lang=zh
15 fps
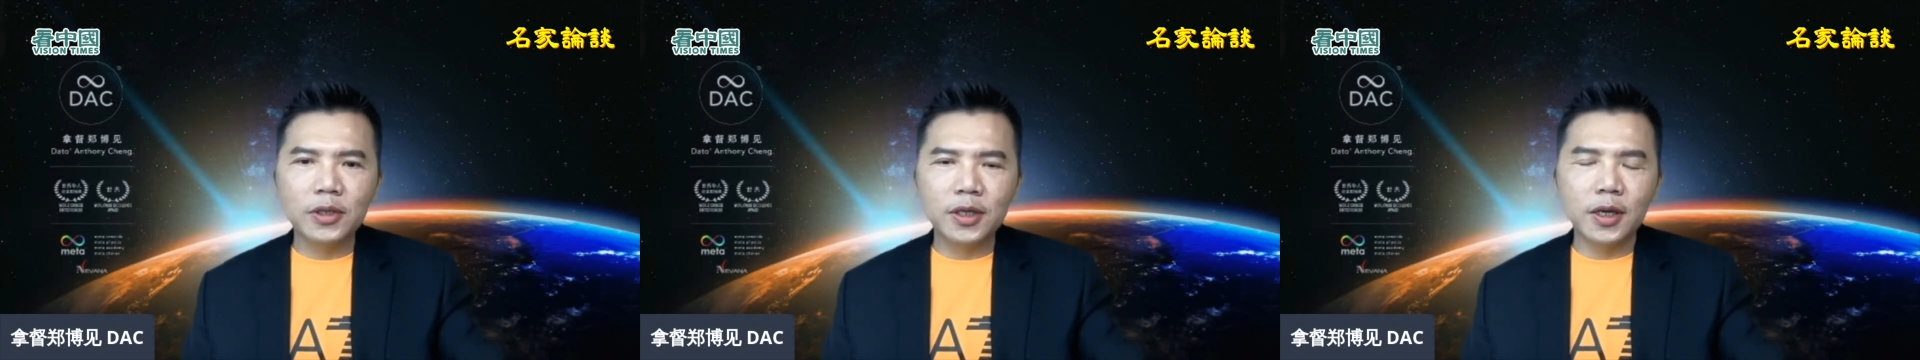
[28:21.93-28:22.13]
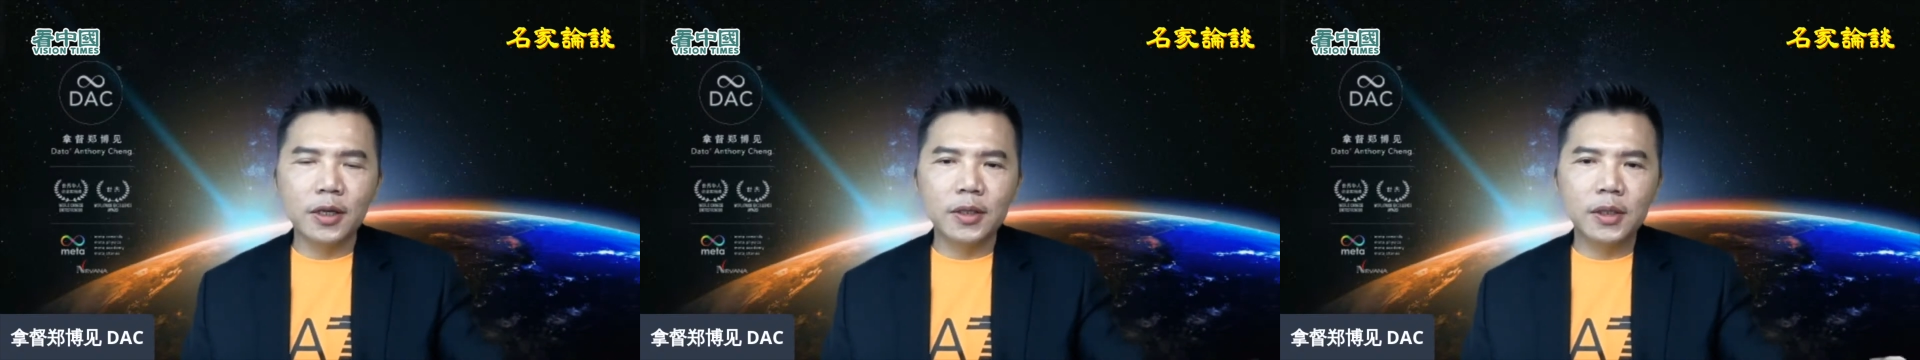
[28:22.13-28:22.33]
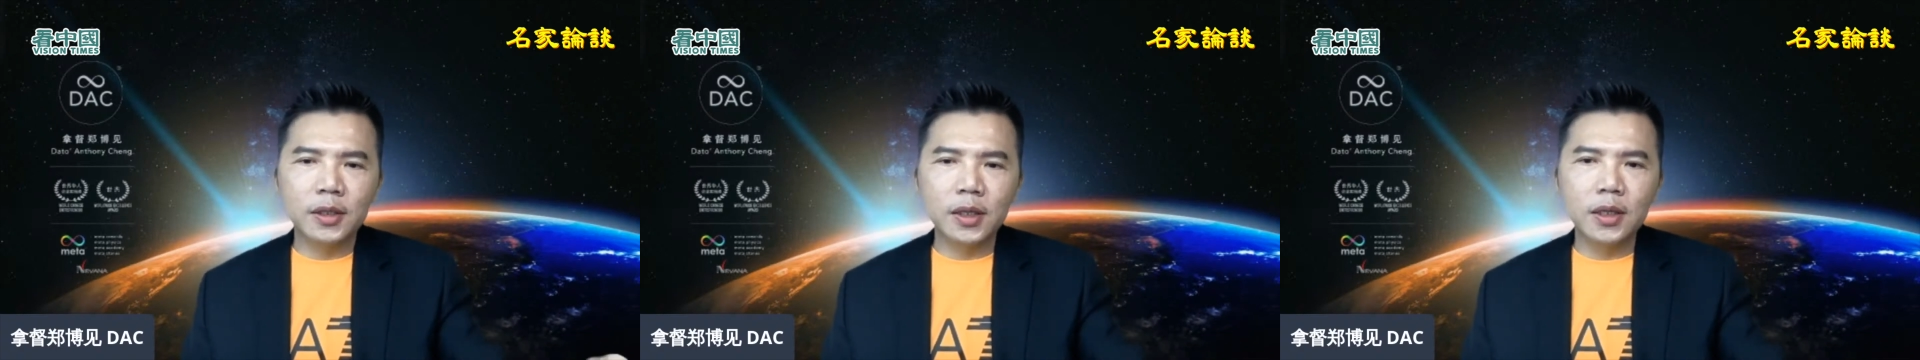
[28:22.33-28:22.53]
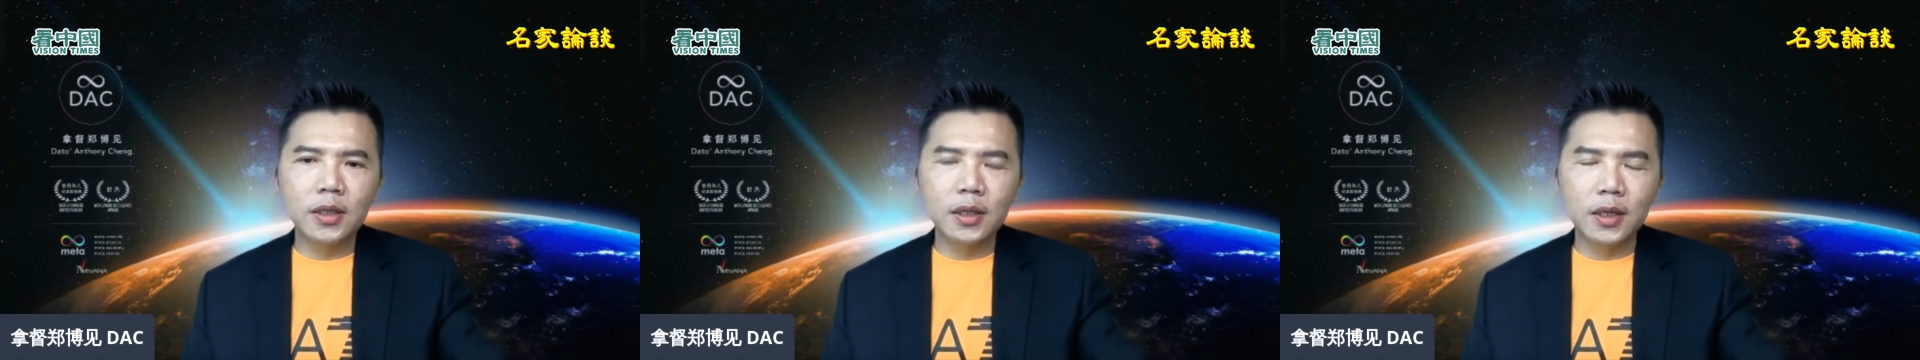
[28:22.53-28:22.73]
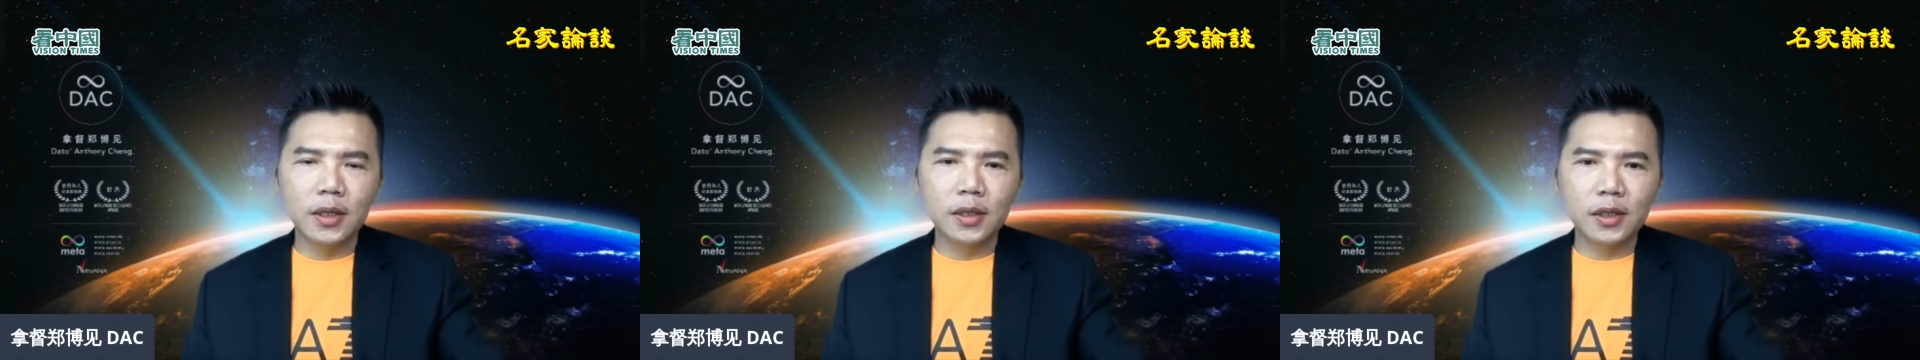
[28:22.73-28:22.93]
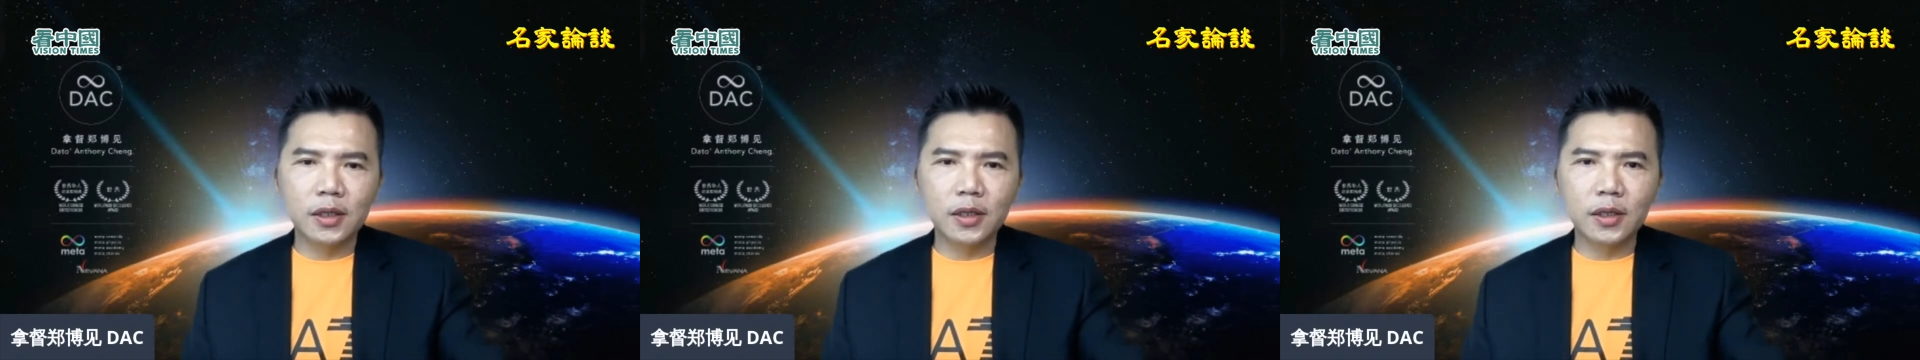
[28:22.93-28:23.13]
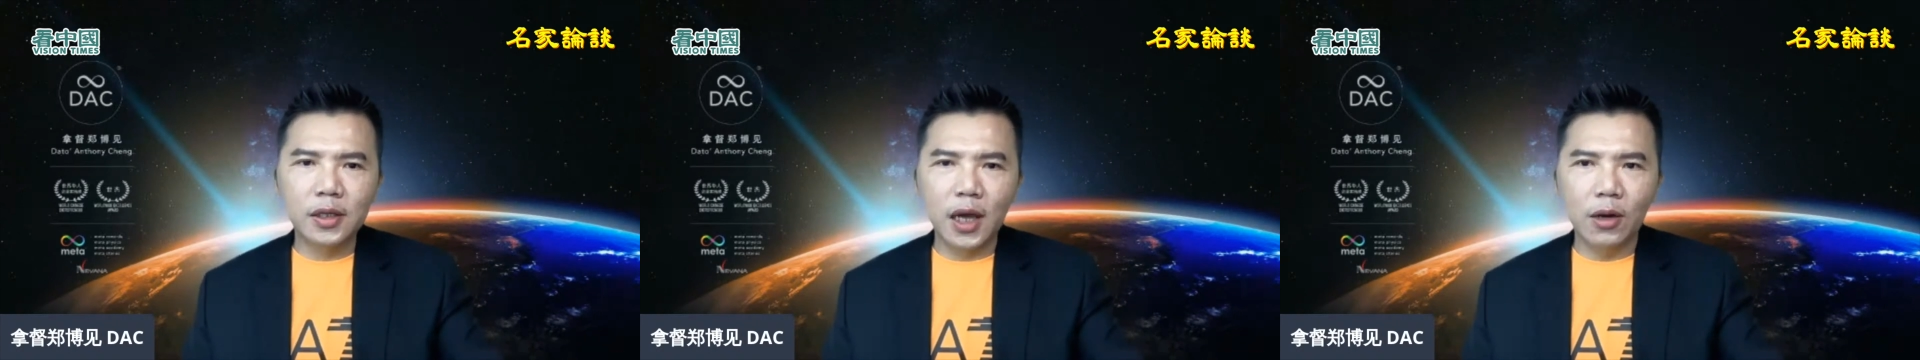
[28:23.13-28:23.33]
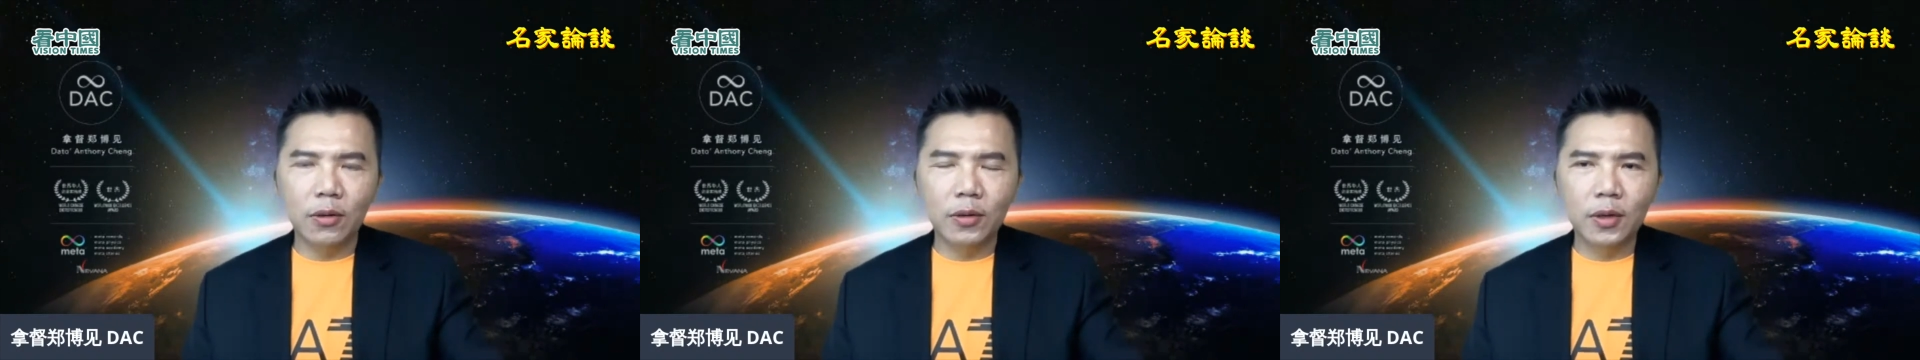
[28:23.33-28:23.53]
着真的是
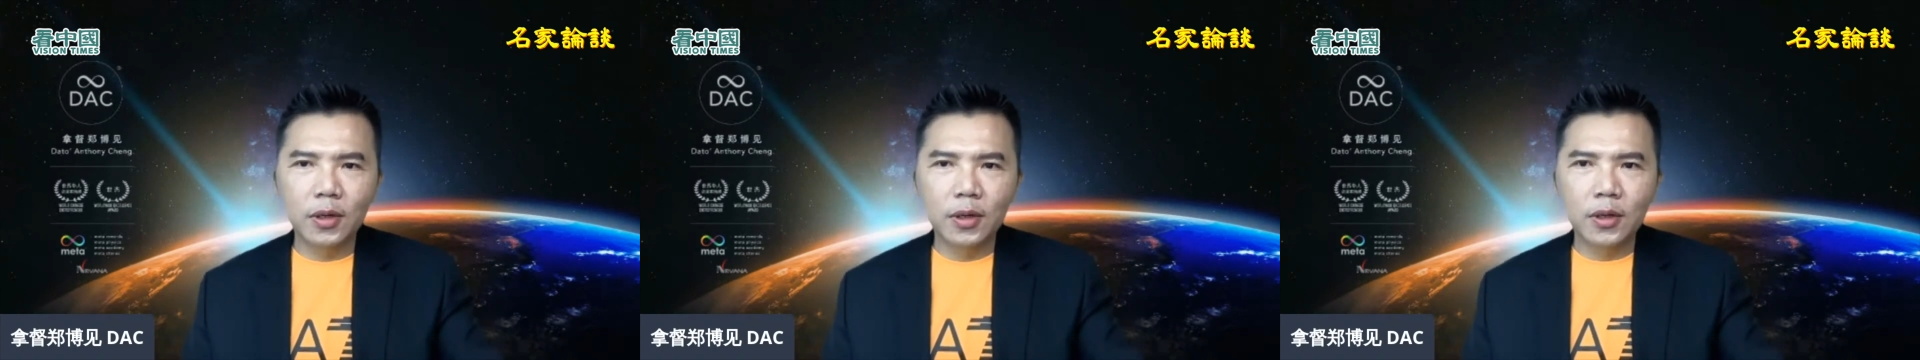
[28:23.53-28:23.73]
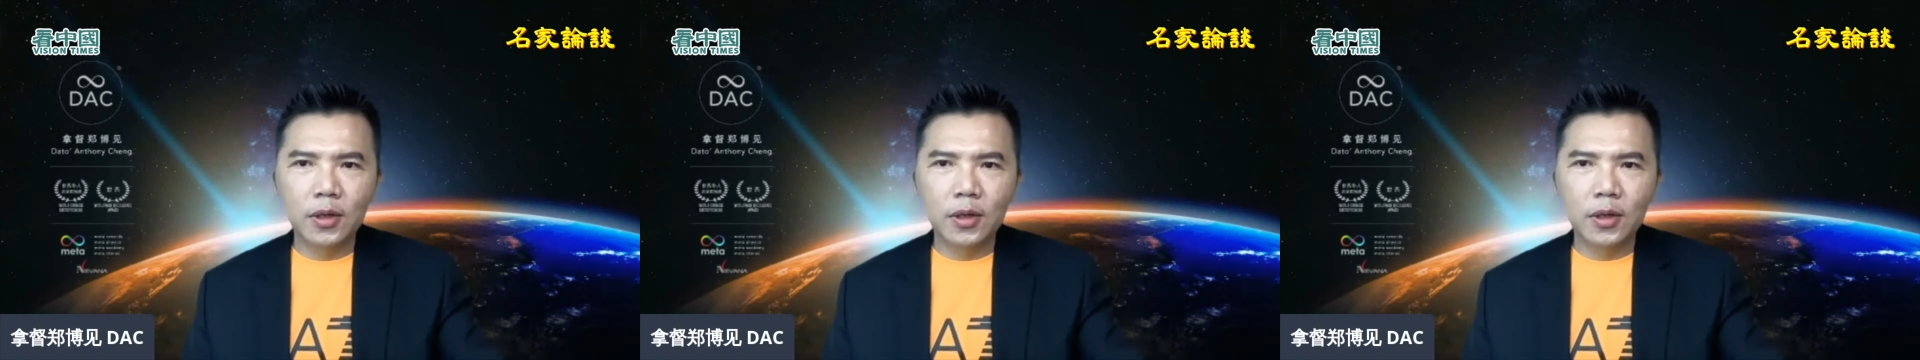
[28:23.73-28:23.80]
要